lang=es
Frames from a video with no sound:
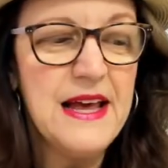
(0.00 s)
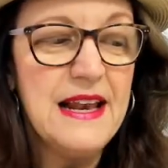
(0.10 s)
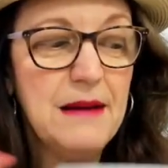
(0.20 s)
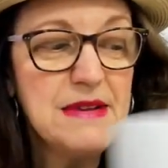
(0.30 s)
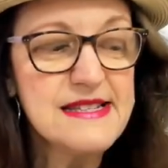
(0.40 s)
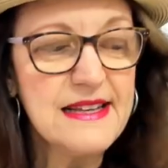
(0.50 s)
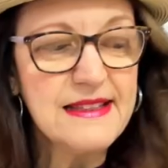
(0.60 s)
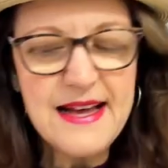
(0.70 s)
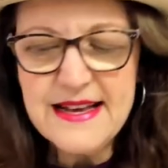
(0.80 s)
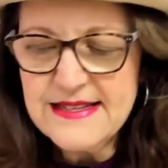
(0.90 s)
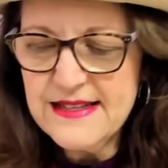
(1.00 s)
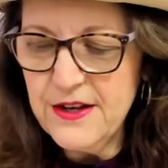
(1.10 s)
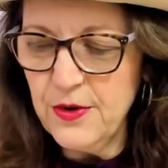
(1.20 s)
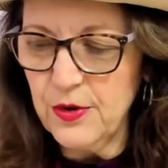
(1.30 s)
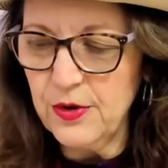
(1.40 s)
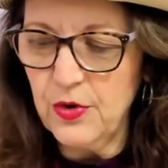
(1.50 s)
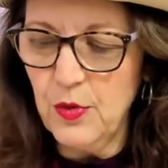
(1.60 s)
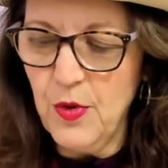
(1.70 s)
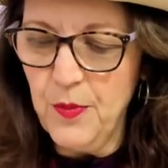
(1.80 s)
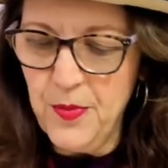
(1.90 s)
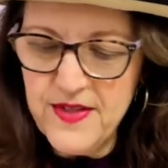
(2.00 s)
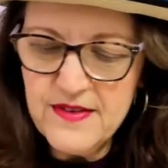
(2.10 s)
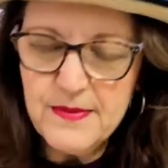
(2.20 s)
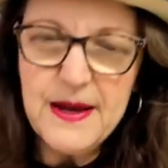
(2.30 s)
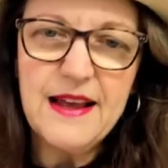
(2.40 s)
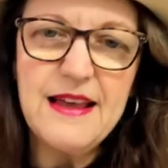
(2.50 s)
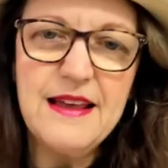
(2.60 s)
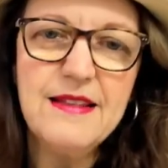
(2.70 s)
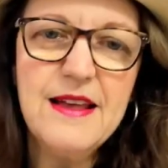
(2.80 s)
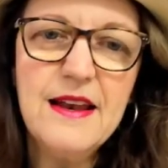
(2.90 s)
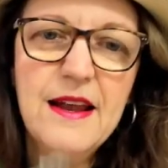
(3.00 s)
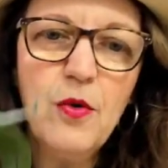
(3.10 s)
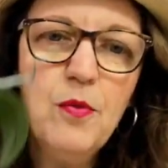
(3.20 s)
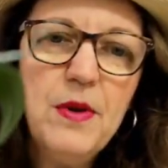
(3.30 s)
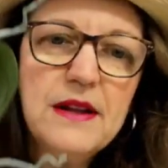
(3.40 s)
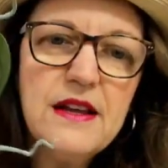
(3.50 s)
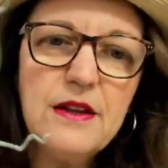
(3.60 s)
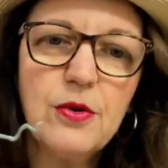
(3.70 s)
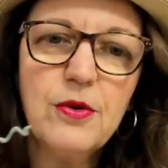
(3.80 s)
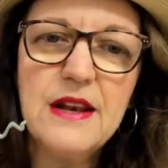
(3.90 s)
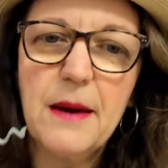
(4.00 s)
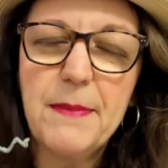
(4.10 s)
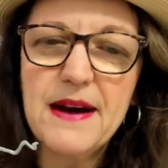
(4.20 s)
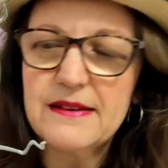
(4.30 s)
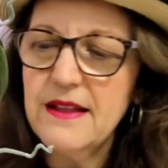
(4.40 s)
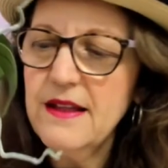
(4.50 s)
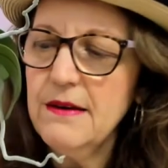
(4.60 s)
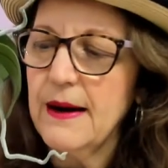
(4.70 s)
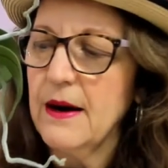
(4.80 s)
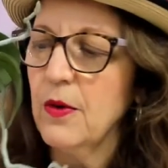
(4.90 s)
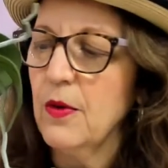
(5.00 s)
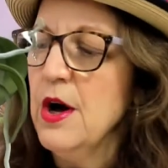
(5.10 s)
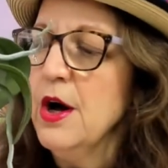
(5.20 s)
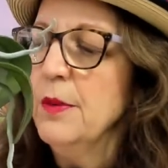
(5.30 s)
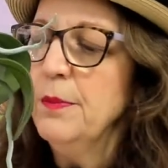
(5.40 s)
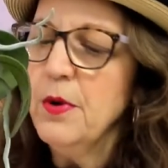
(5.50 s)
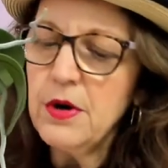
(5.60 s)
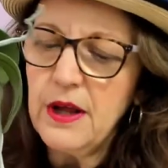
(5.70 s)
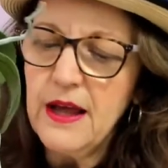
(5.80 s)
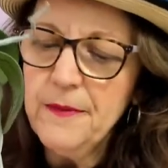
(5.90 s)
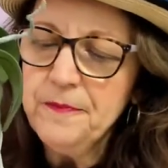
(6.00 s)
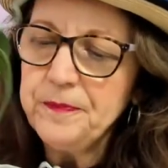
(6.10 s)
La maceta exterior, como puedes ver aquí, tiene un platito en la parte de abajo porque